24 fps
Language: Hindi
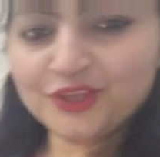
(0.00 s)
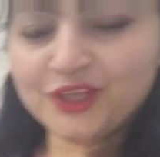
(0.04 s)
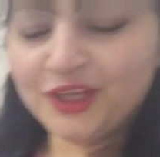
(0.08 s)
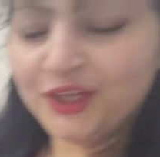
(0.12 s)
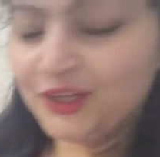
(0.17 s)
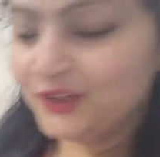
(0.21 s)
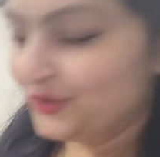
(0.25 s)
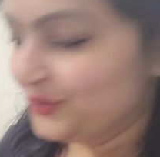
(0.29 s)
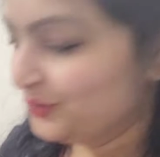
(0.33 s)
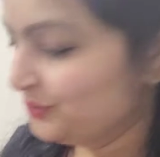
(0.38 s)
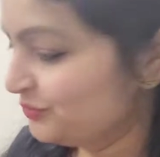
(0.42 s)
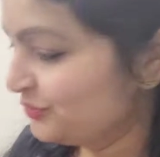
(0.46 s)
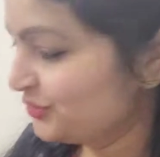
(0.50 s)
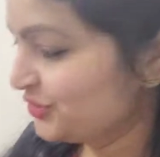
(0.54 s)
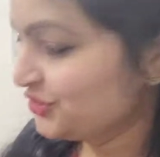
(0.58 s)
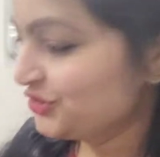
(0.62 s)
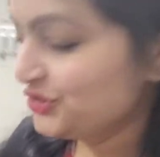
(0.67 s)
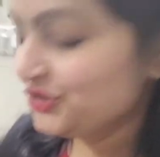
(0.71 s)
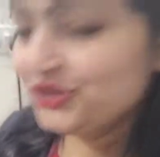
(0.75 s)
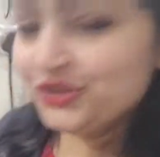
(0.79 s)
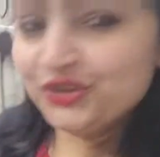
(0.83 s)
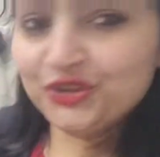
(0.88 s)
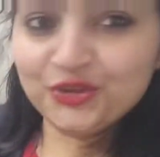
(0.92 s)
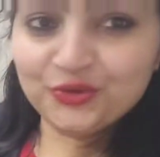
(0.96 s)
नहीं तुम
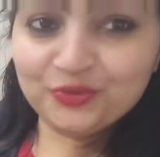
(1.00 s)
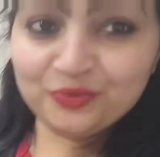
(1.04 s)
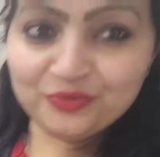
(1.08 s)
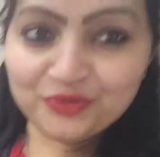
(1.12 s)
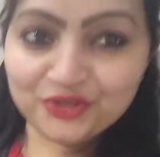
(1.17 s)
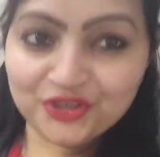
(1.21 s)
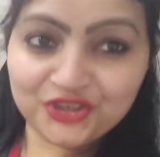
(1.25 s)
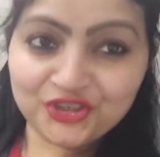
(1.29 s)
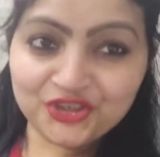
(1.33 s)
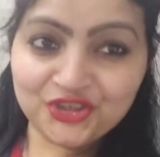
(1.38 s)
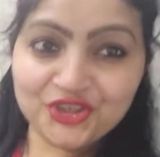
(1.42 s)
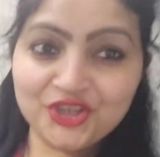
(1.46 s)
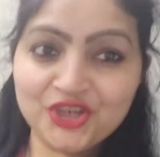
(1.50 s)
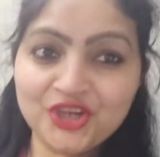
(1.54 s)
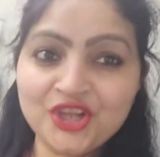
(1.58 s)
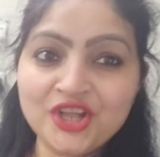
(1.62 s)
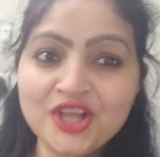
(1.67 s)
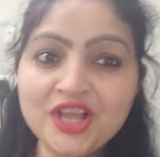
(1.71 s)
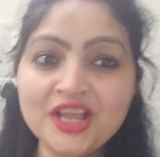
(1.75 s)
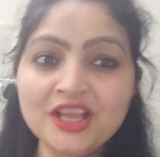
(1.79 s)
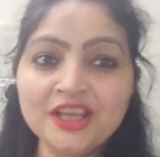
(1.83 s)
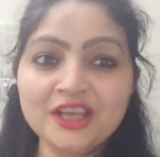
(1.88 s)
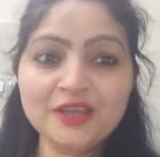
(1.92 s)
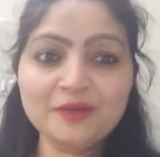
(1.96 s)
मुझे तुम मुझे चॉकलेट
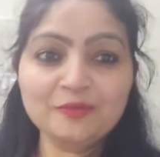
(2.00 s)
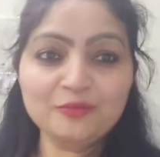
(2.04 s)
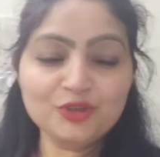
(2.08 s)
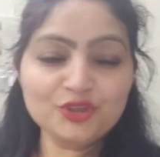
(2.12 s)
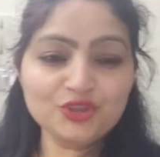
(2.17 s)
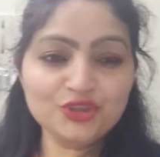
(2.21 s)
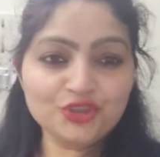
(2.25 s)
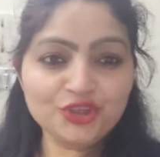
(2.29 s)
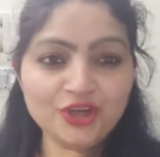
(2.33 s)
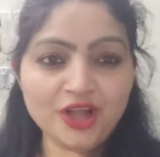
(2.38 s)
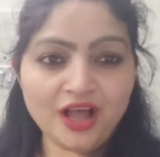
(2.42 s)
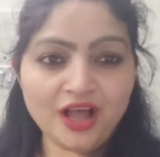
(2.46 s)
खानी ये मुझे